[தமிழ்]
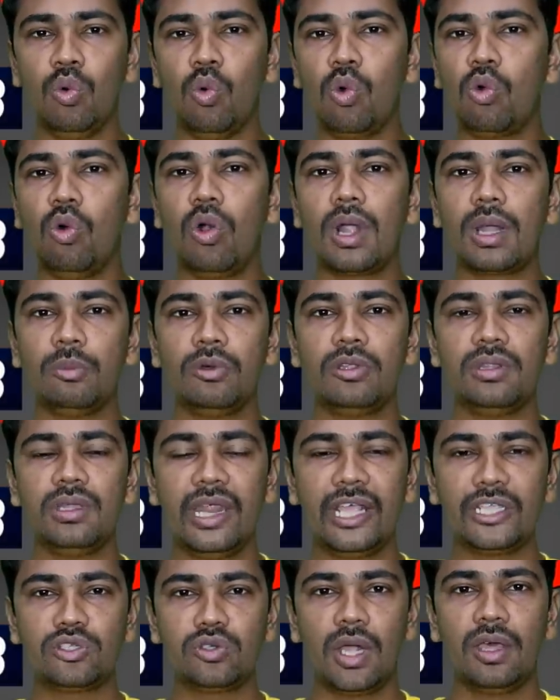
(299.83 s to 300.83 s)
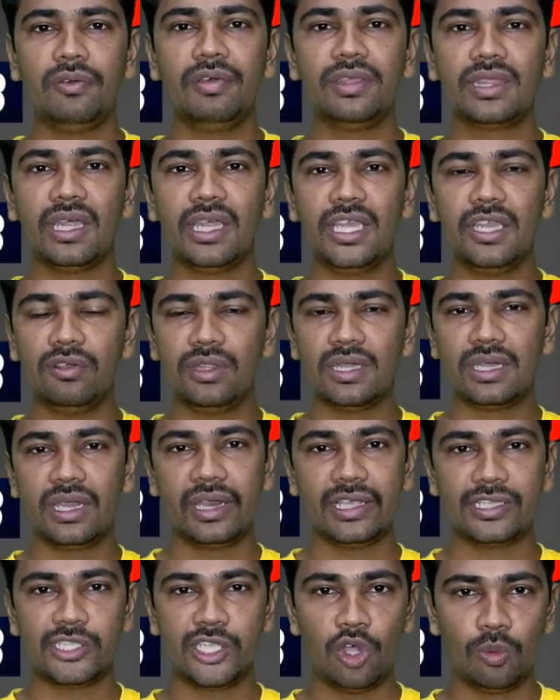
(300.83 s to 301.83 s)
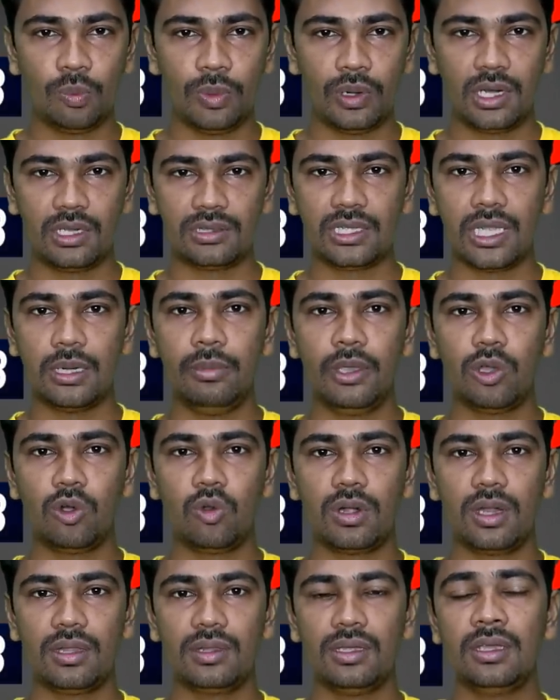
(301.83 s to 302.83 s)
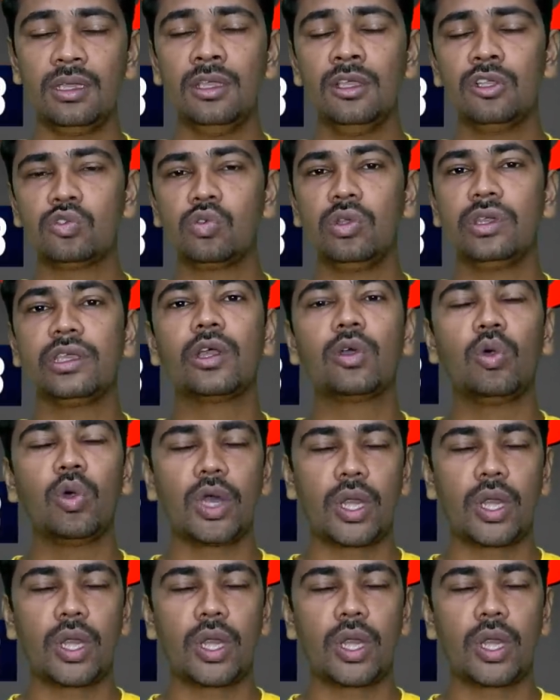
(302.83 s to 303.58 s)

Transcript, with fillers: உங்கள் உடம்பு வந்து நேச்சுரலாகவே தண்ணி வந்து நிறைய சேவ் பண்ணுற தன்மையை கொண்டது ஸோ நீங்கள்